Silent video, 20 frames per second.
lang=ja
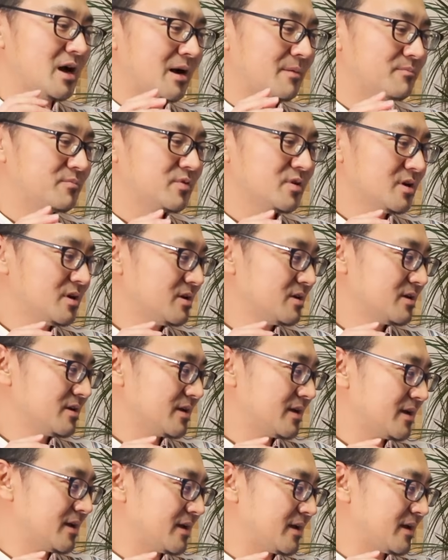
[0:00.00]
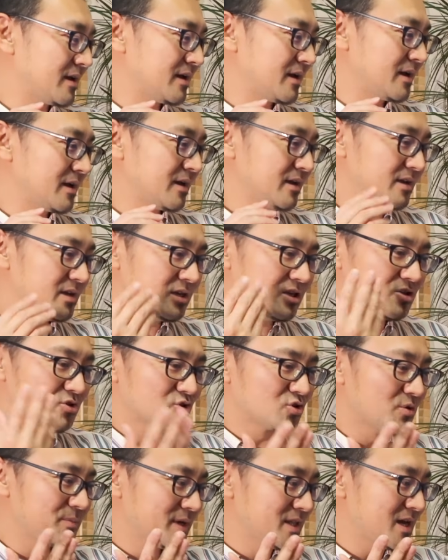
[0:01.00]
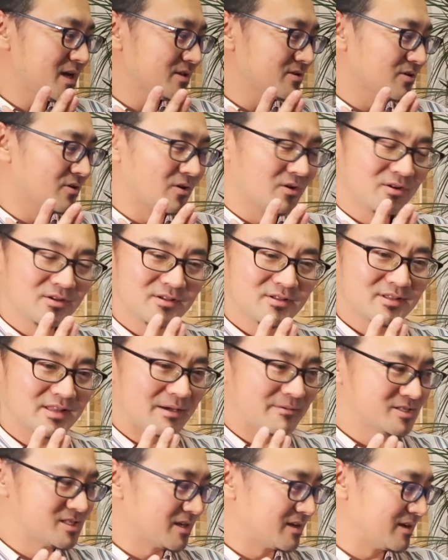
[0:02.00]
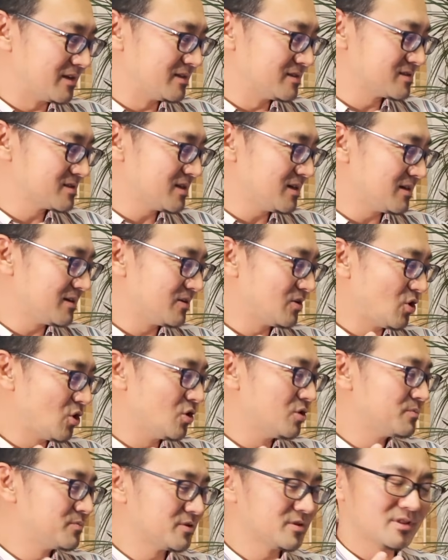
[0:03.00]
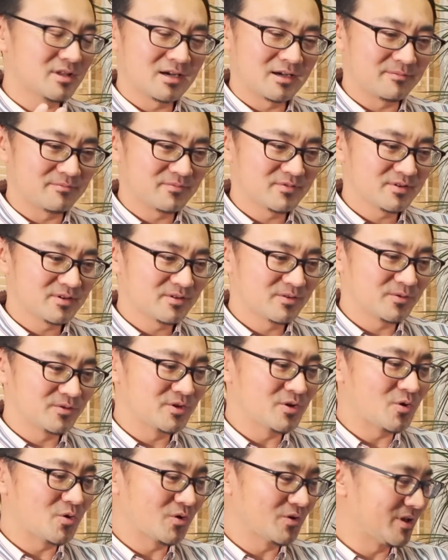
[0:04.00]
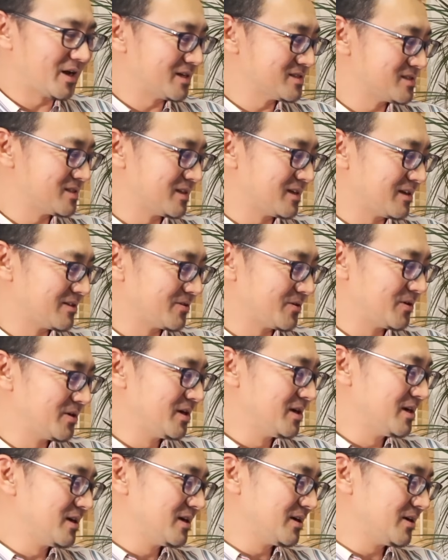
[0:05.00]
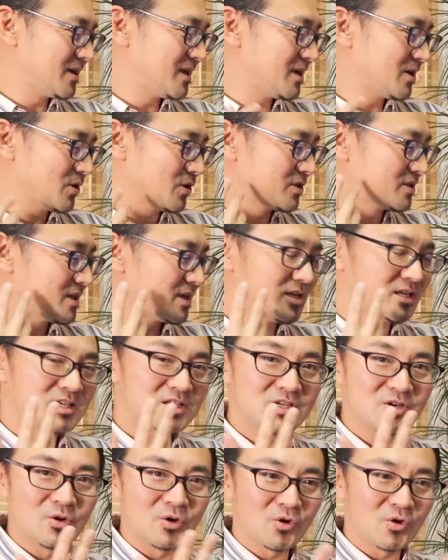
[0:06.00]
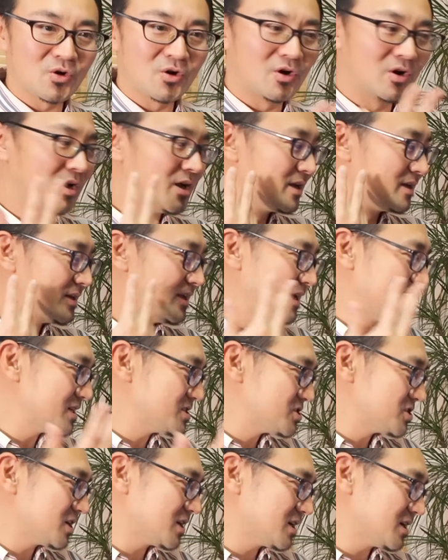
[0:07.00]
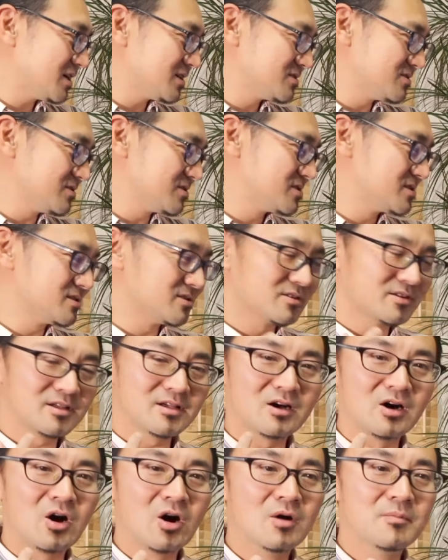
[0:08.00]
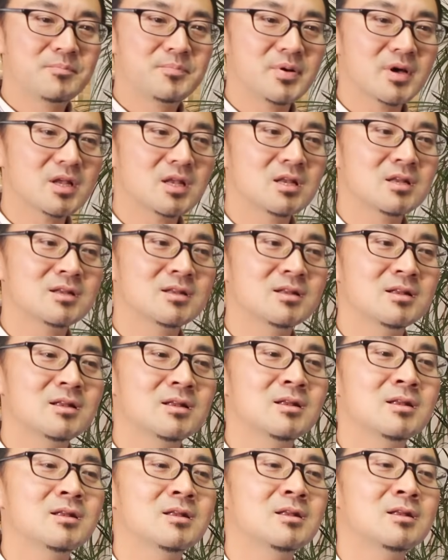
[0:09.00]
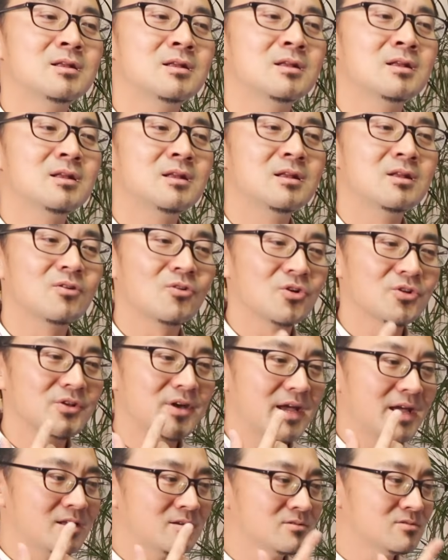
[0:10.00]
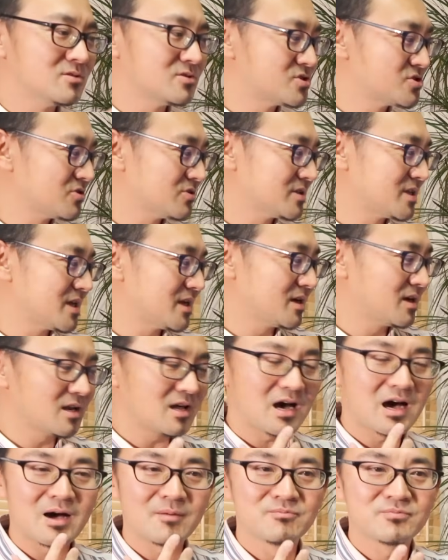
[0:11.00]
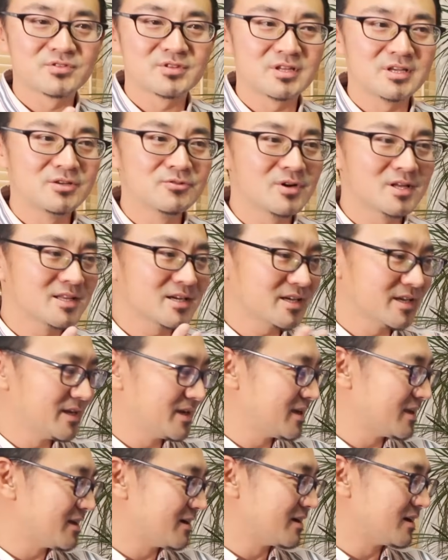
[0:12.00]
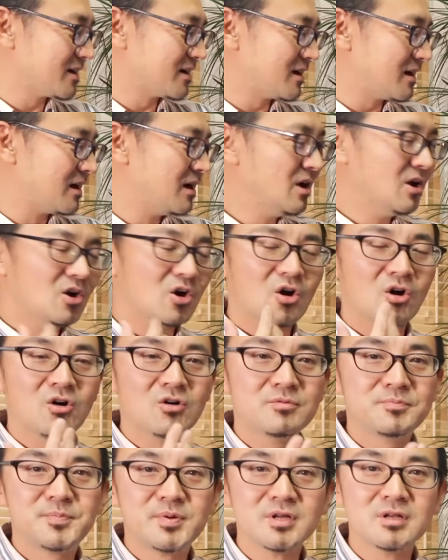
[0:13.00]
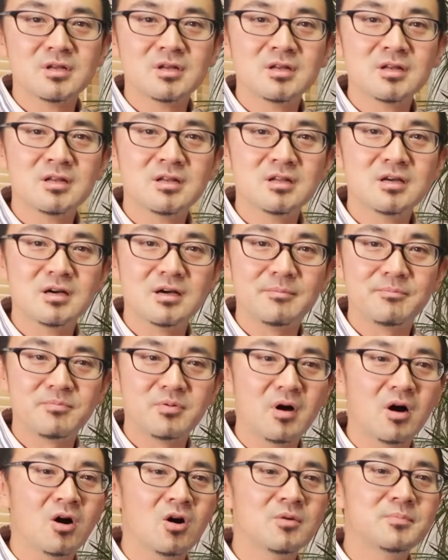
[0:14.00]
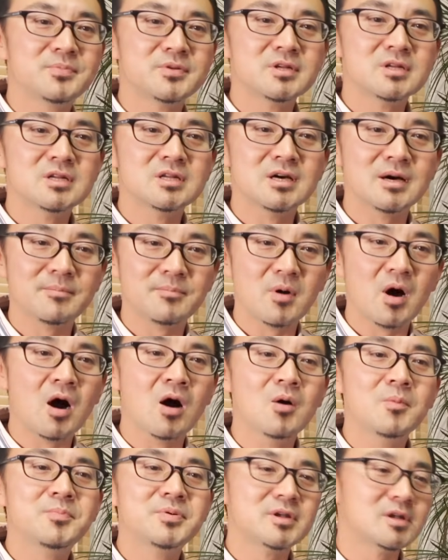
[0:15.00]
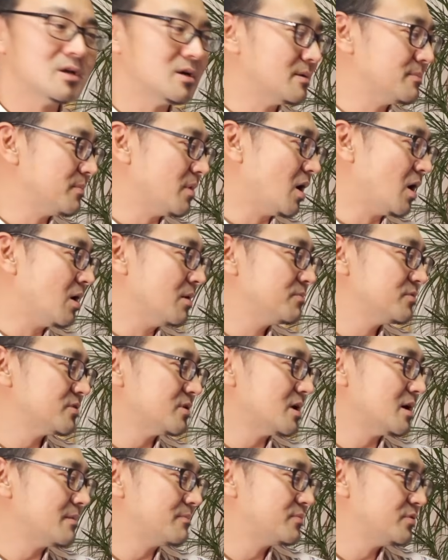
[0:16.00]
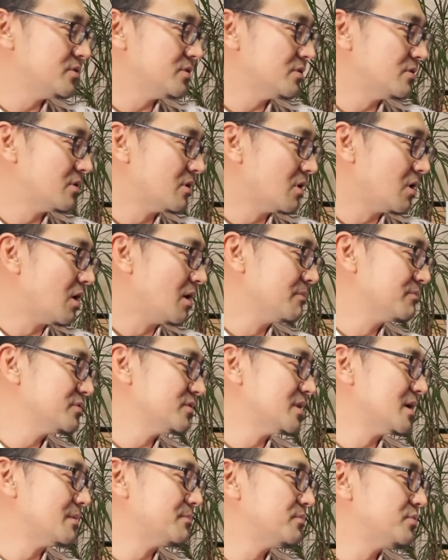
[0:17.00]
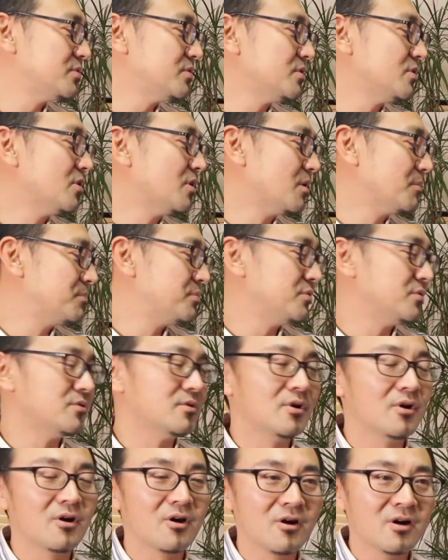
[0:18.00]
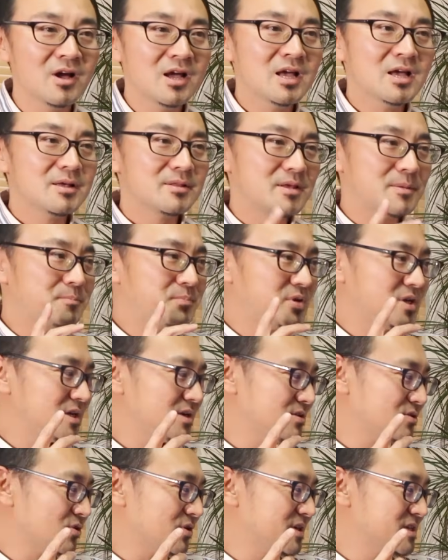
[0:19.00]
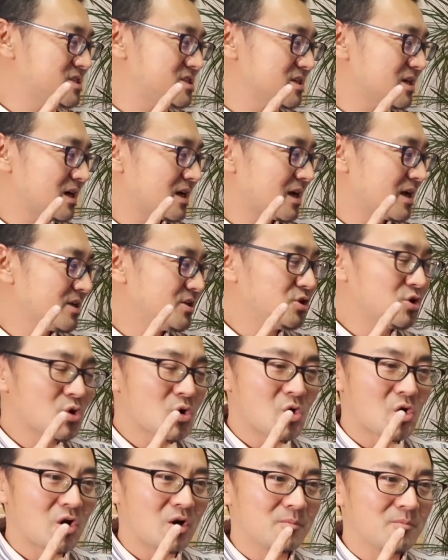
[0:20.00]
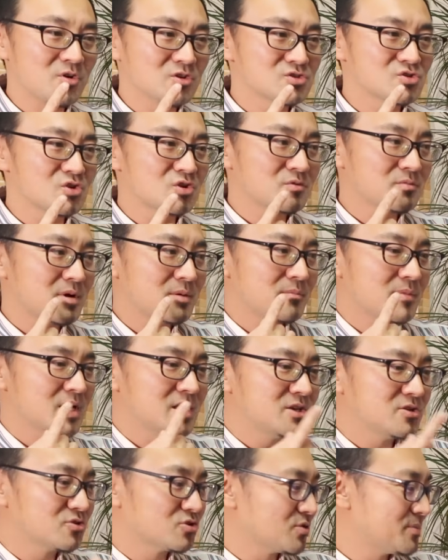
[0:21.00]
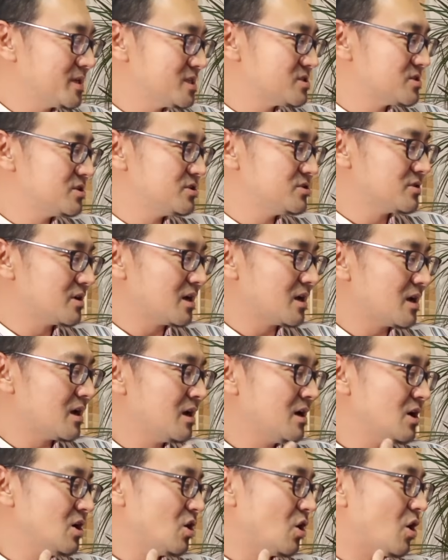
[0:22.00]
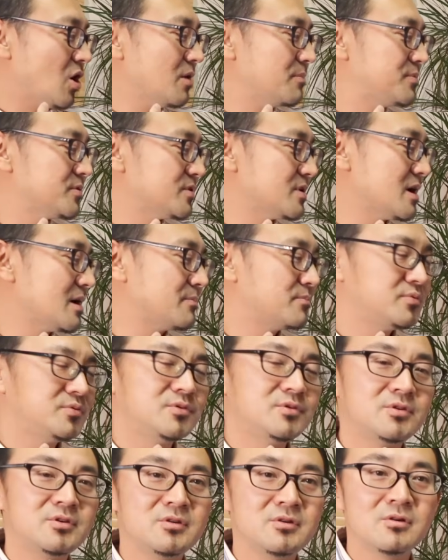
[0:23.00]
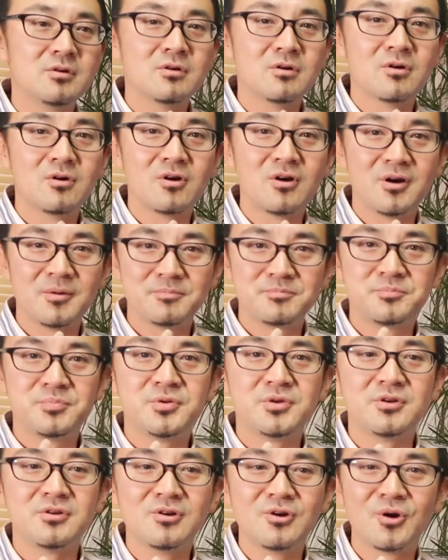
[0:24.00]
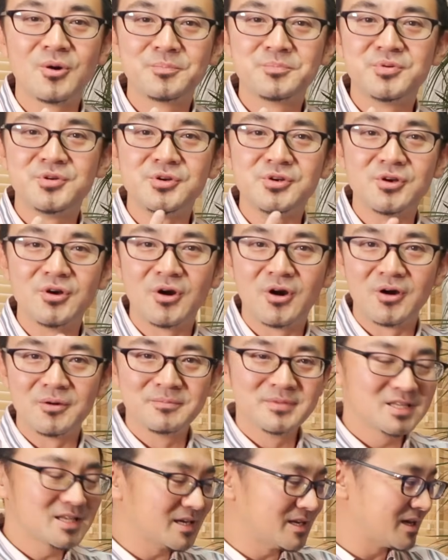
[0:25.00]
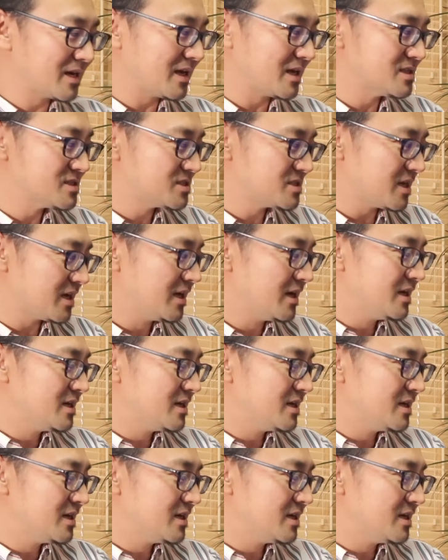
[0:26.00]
アップ、えー、息を止めないとダメじゃないですかオープンアップこう日本語の発声だと英語って息をこう逃がしながら発音するので open のこの N の状態から up って言わなきゃいけないから openup open up open up open up your open up your pure で P の位置から your もうそのまんま息を止めずに言うから open up pure pure pure みたいな感じで